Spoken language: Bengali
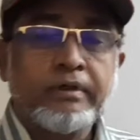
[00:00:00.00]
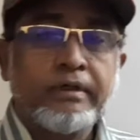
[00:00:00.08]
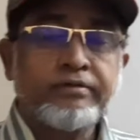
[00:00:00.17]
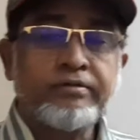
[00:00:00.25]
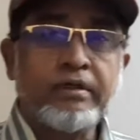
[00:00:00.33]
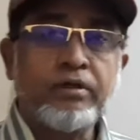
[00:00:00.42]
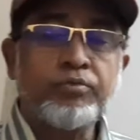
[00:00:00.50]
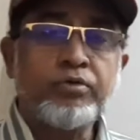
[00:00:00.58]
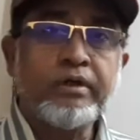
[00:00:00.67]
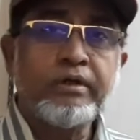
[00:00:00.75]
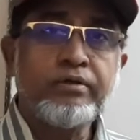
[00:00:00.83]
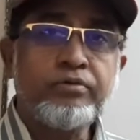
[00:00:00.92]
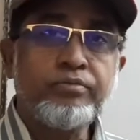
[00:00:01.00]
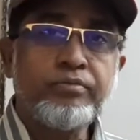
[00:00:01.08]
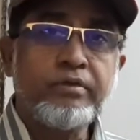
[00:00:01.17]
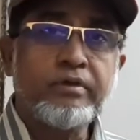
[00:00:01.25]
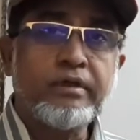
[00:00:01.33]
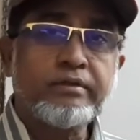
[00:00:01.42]
আসসালামু আলাইকুম
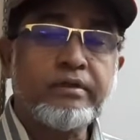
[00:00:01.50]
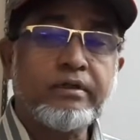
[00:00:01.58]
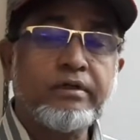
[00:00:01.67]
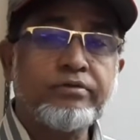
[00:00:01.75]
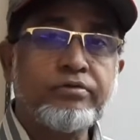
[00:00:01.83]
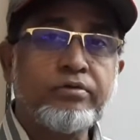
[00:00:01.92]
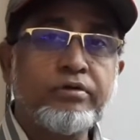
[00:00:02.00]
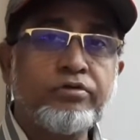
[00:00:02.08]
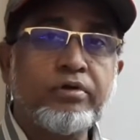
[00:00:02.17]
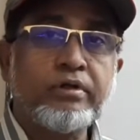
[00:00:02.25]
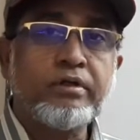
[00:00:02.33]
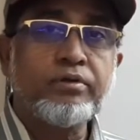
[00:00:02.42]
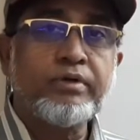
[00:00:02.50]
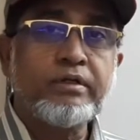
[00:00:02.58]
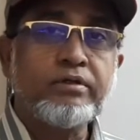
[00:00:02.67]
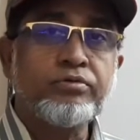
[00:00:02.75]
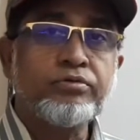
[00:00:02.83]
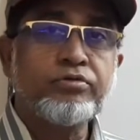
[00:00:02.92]
ডাক্তার খাস্তুকি সরকারি
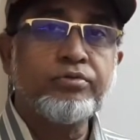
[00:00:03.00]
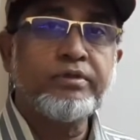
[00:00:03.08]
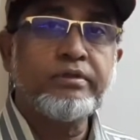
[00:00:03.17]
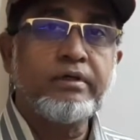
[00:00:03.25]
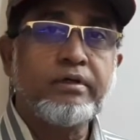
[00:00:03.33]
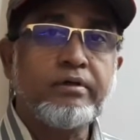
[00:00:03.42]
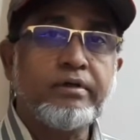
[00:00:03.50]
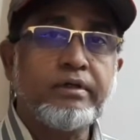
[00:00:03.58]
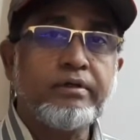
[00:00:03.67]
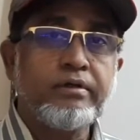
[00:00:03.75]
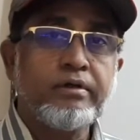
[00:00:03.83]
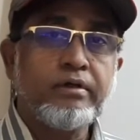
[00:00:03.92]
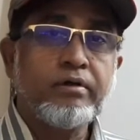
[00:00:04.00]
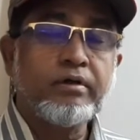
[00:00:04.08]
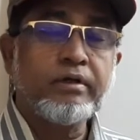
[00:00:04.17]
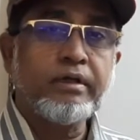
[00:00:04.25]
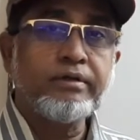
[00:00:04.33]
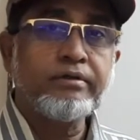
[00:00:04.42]
বালিকা উচ্চ বিদ্যালয়ের
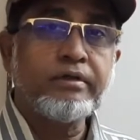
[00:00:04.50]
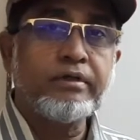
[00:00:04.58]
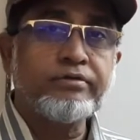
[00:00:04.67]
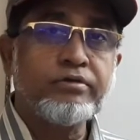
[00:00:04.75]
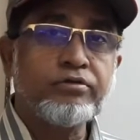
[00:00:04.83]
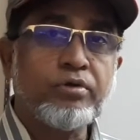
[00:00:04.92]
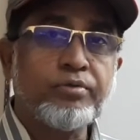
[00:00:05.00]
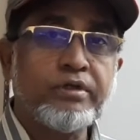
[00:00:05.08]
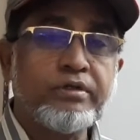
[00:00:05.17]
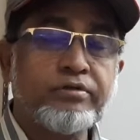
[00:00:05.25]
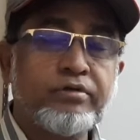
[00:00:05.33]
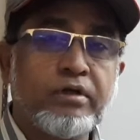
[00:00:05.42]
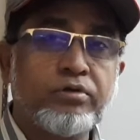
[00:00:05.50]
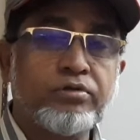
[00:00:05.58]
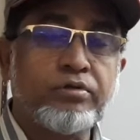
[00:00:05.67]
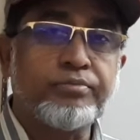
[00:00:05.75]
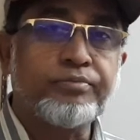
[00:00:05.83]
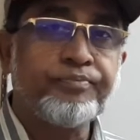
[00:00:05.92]
অনলাইন ক্লাসে সবাইকে
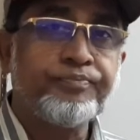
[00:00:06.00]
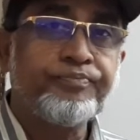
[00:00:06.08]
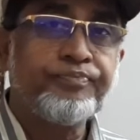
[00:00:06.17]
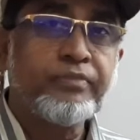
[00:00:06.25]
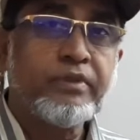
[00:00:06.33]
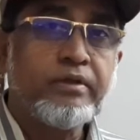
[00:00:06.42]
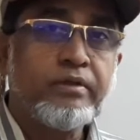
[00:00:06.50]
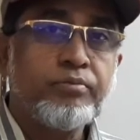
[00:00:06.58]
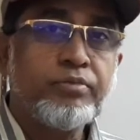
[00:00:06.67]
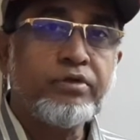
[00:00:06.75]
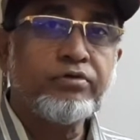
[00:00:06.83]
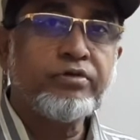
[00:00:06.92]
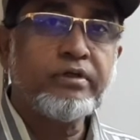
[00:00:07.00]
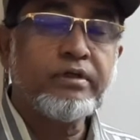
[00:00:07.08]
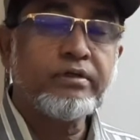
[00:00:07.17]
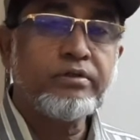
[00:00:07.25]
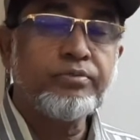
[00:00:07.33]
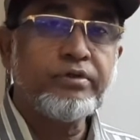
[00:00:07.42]
স্বাগতম প্রিয়
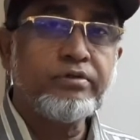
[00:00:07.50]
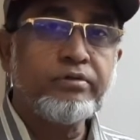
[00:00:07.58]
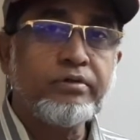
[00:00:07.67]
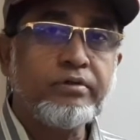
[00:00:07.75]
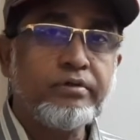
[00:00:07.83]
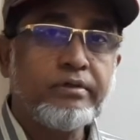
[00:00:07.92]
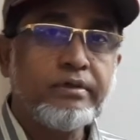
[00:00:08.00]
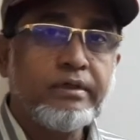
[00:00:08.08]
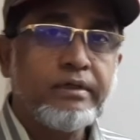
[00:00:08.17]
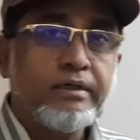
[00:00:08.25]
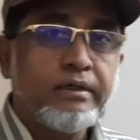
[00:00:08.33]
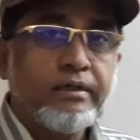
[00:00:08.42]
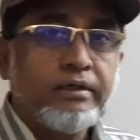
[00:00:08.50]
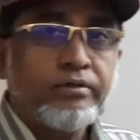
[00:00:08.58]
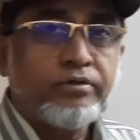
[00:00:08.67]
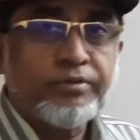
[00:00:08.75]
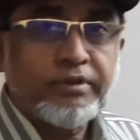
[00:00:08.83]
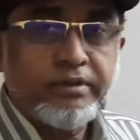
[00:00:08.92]
শিক্ষার্থীবৃন্দ
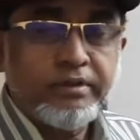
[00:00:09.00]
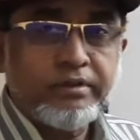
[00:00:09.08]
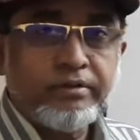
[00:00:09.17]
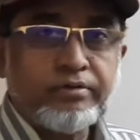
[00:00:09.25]
তোমাদের